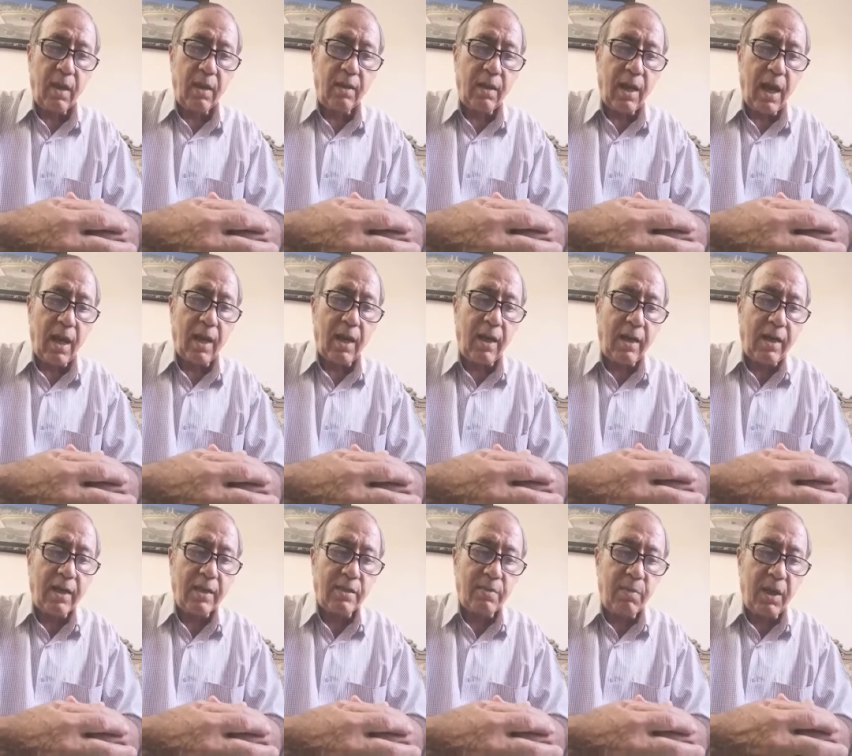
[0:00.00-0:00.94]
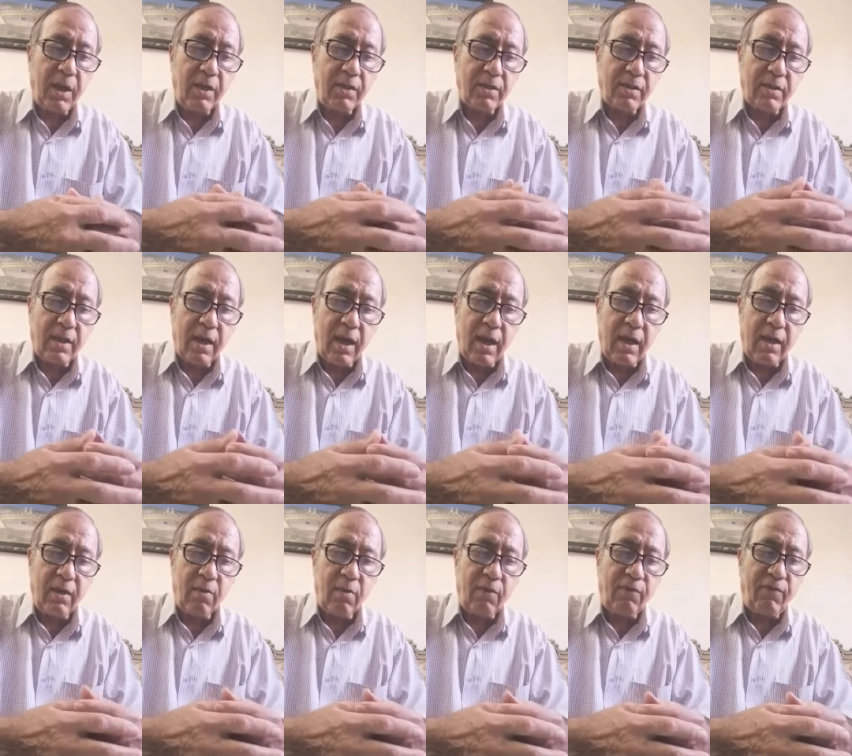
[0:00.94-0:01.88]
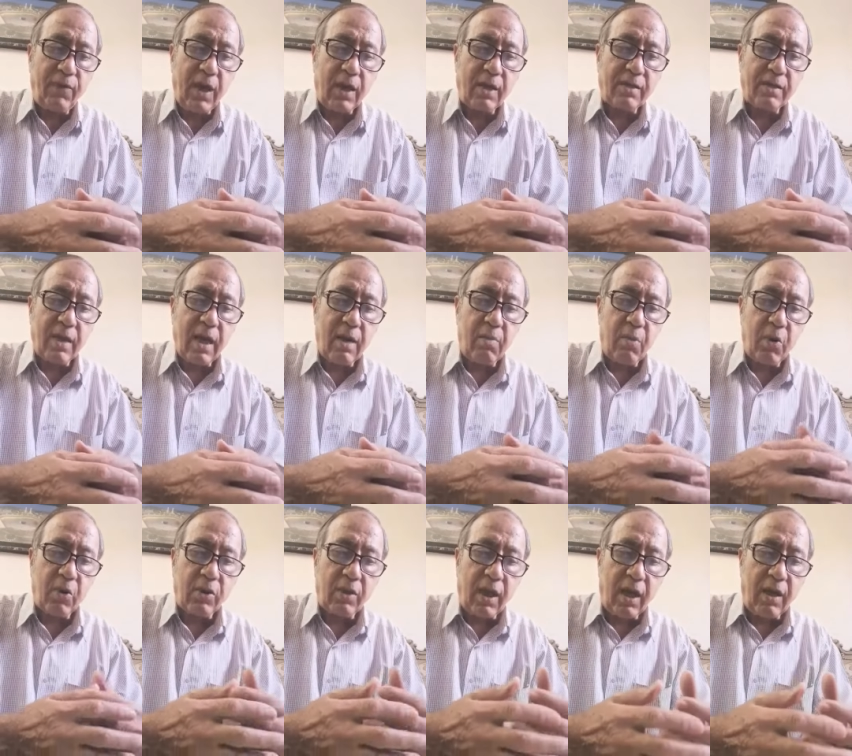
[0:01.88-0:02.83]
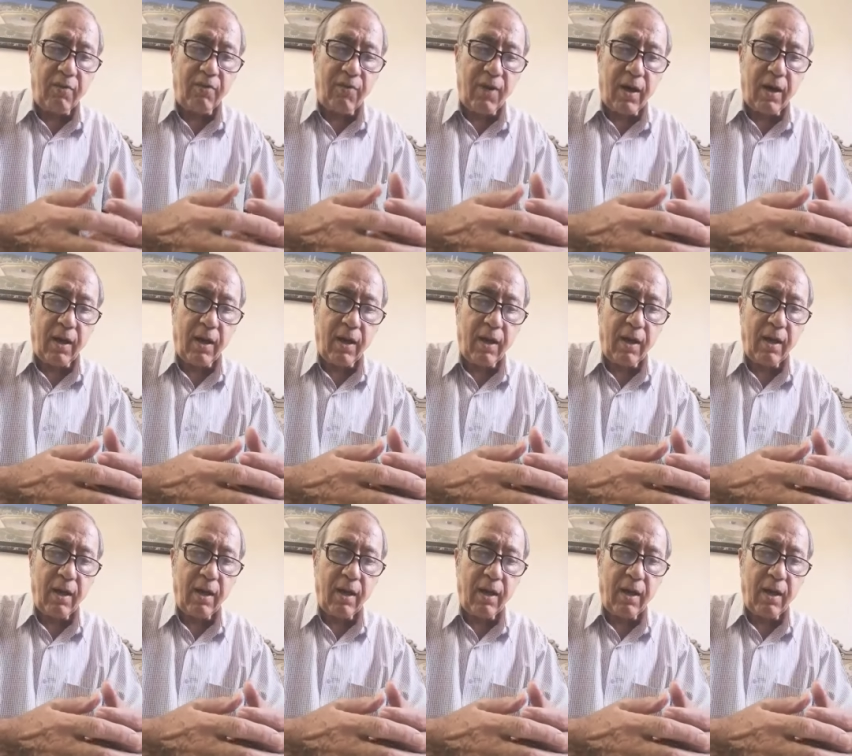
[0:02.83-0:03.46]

داخل جسم الإنسان وفي أجزاء مختلفة